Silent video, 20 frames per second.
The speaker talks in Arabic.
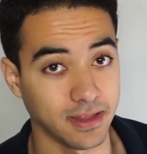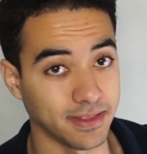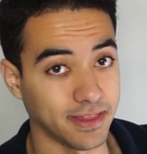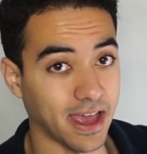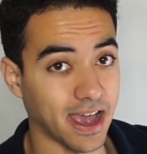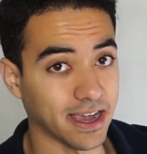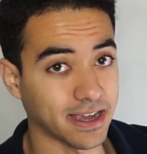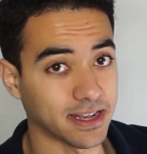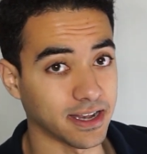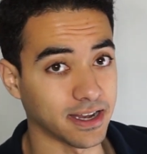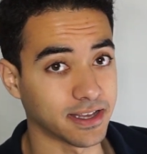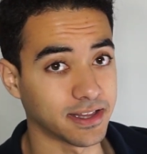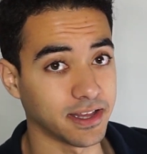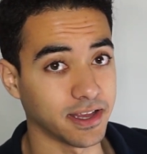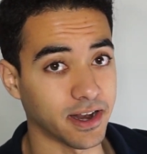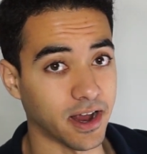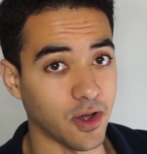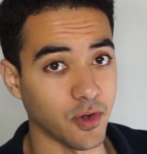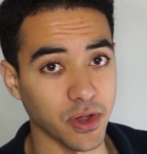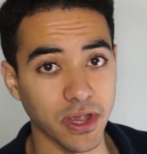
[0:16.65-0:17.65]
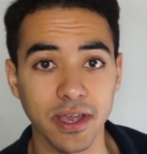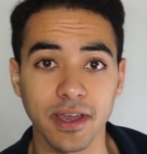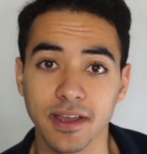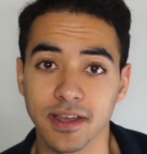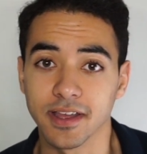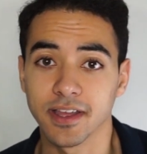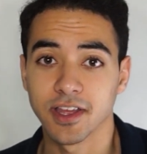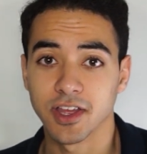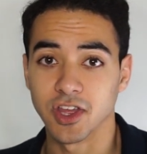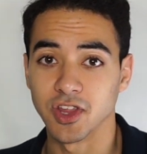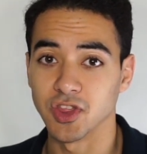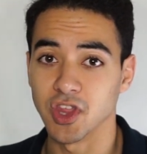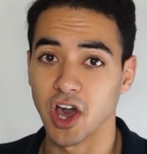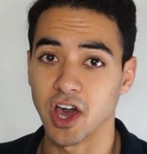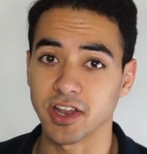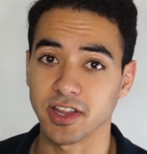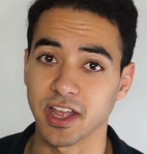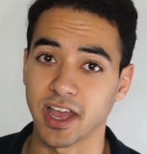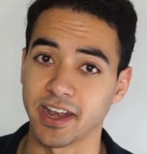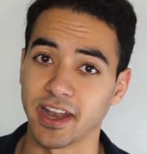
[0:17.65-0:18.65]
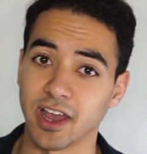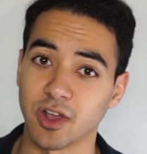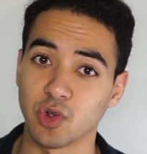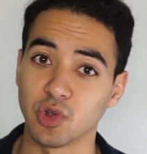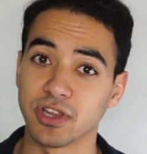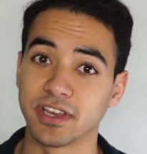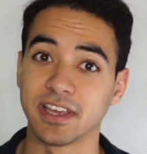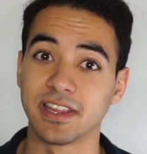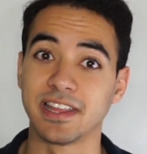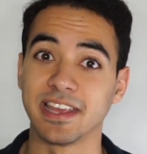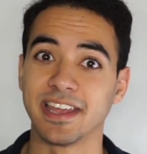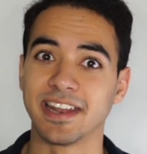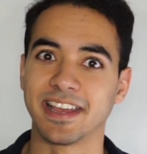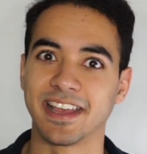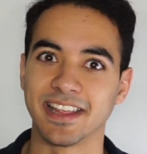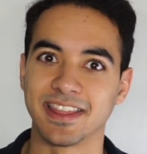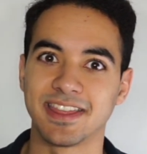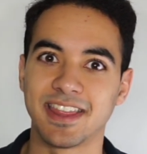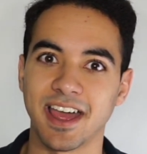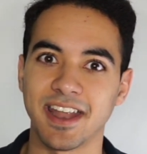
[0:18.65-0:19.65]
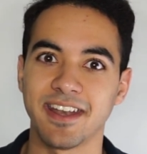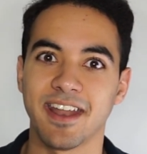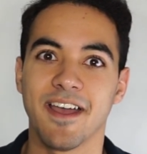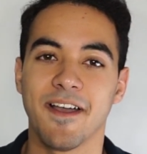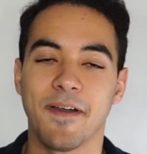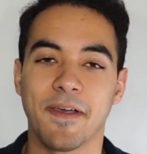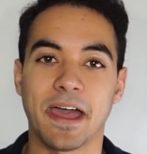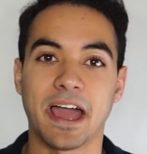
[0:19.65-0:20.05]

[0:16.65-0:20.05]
ده اكل كتير قوي النهارده هناكل كتير جدا